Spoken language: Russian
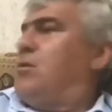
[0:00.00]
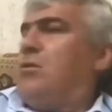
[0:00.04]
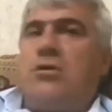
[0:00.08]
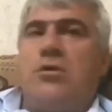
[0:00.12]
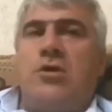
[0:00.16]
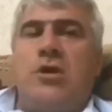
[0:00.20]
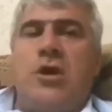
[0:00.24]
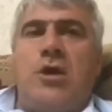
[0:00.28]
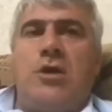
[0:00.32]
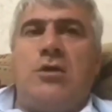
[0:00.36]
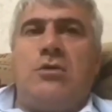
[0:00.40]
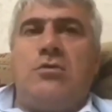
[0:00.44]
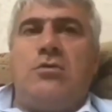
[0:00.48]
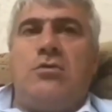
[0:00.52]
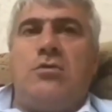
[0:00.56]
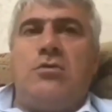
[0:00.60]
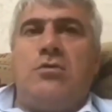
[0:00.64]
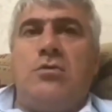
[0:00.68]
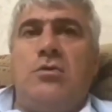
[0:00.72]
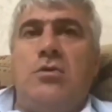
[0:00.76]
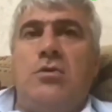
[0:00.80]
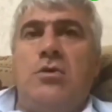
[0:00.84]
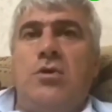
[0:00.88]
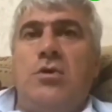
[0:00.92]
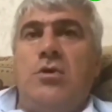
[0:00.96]
Я
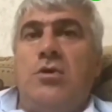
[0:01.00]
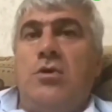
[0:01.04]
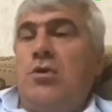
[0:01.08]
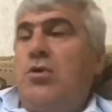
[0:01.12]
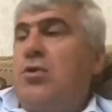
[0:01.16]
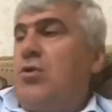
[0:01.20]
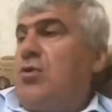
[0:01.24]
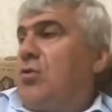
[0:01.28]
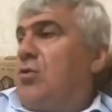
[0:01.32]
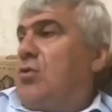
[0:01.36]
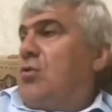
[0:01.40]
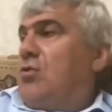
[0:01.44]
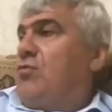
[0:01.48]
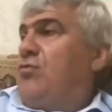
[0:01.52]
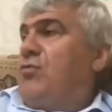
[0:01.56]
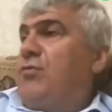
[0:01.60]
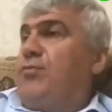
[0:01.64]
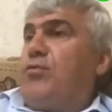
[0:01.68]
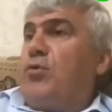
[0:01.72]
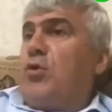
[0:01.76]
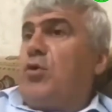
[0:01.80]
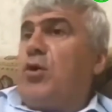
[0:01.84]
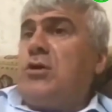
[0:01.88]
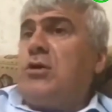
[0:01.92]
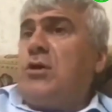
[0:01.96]
говорю, вы
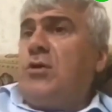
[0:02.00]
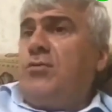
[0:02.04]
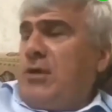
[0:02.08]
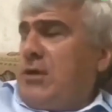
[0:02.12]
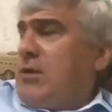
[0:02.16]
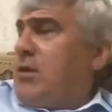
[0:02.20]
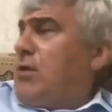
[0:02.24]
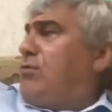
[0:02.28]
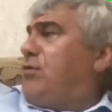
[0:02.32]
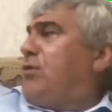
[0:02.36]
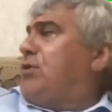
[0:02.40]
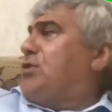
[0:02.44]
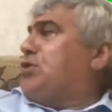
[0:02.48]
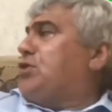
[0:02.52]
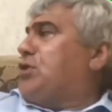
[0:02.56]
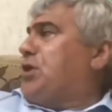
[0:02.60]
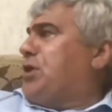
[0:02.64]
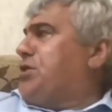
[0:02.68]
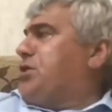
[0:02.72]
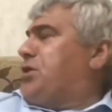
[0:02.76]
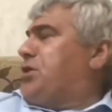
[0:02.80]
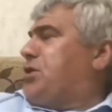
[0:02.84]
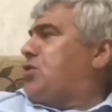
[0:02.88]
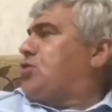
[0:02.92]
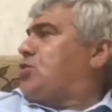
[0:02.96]
против этого
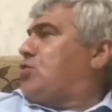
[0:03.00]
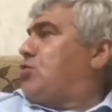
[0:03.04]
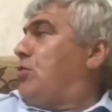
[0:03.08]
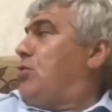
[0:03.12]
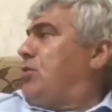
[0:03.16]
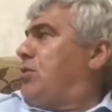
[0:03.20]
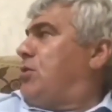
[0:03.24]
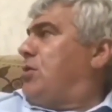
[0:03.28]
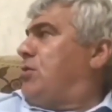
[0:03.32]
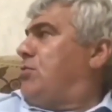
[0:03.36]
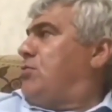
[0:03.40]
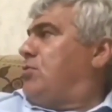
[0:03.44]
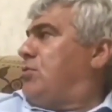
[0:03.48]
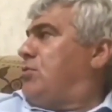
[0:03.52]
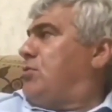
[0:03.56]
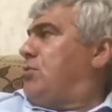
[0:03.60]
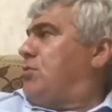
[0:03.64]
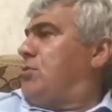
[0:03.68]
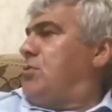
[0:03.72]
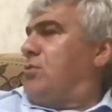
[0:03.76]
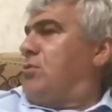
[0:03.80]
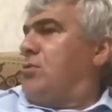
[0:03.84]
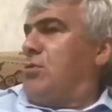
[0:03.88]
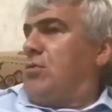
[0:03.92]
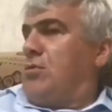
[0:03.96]
решения, что ли, говорю?
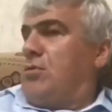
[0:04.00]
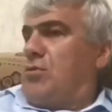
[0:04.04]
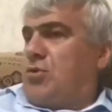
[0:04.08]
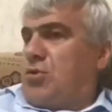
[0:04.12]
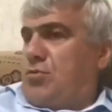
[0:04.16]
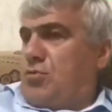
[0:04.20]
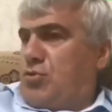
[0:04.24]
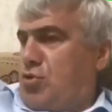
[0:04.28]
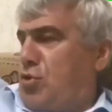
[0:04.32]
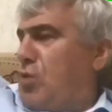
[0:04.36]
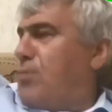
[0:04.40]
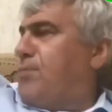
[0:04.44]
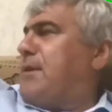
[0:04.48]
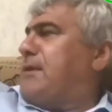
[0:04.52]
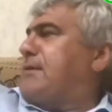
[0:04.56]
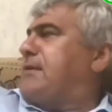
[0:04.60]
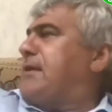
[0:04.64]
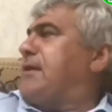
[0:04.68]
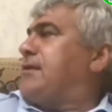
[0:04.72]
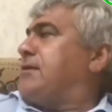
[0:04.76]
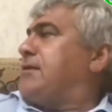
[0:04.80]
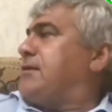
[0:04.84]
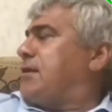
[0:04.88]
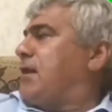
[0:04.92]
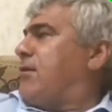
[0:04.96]
чтобы
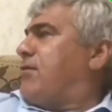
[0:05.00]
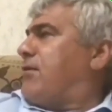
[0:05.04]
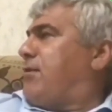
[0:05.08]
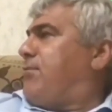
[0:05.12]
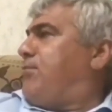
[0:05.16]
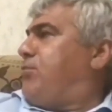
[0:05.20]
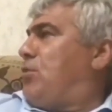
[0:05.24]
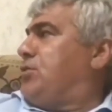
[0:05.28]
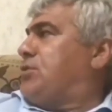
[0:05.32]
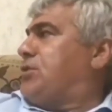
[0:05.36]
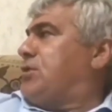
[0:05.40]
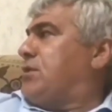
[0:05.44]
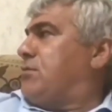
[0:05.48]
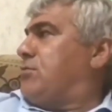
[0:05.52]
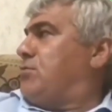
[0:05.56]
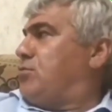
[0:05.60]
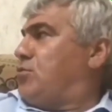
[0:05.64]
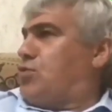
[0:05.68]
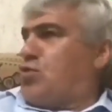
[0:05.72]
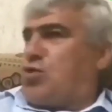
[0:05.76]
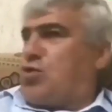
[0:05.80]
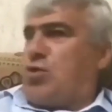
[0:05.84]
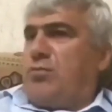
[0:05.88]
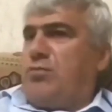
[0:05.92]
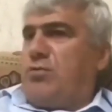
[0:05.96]
отдать Ставропольцам,
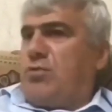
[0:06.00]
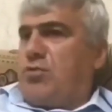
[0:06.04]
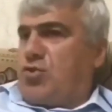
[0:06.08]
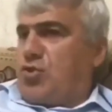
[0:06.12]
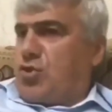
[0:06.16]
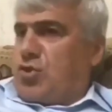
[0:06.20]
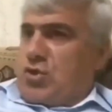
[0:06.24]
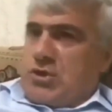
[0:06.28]
ну, чтобы